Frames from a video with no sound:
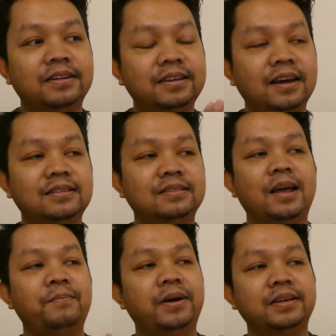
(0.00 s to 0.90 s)
lihat
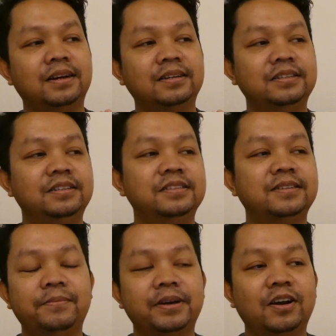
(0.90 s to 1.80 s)
apa yang ingin
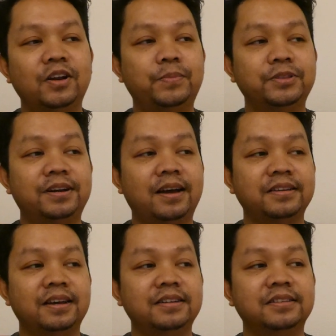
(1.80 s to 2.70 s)
disampaikan oleh Putri
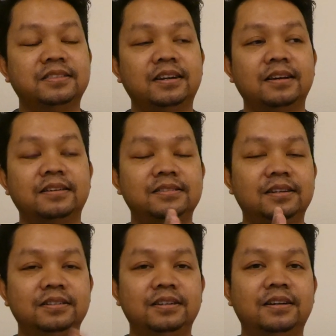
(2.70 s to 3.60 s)
Aryani setelah
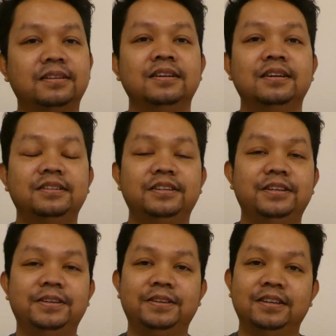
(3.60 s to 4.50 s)
kejadian
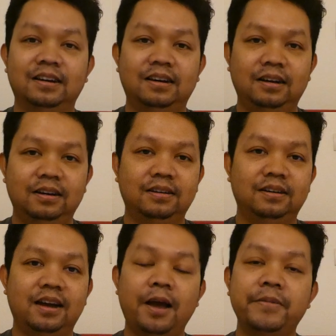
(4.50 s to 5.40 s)
di
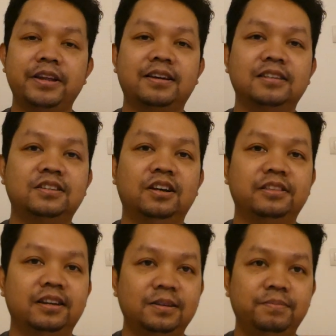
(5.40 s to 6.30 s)
uh, Amerika Got
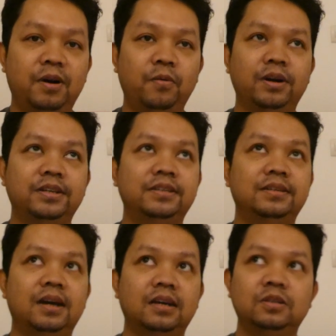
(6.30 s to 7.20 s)
Talent bahwa
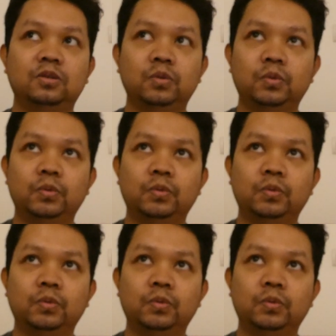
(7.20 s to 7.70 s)
dia itu